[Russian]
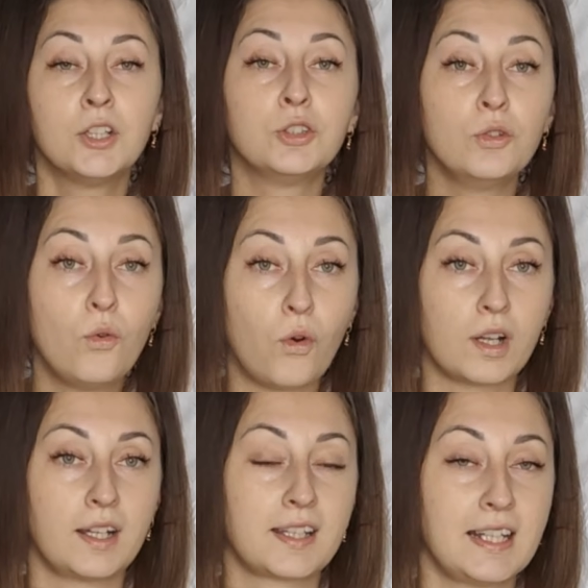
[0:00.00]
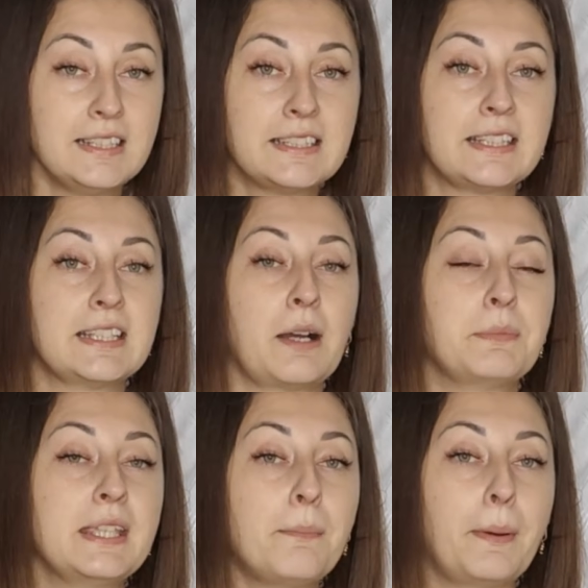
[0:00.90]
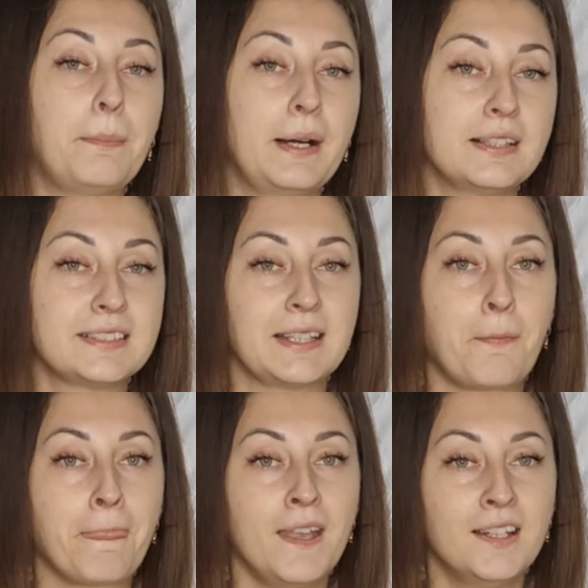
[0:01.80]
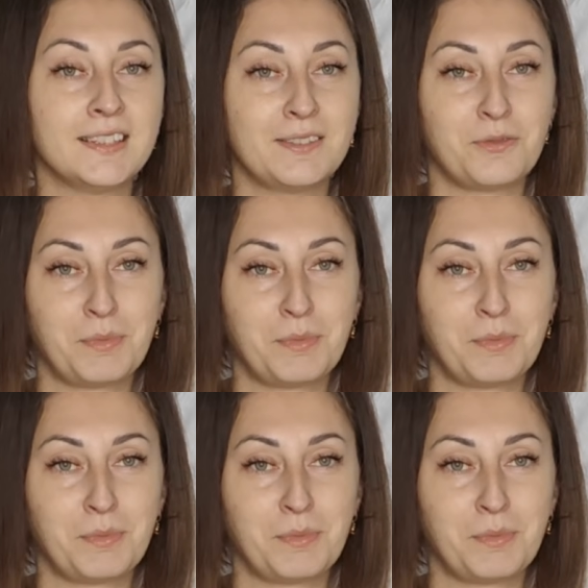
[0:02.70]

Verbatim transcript: Но как раз-таки ко мне попался, да,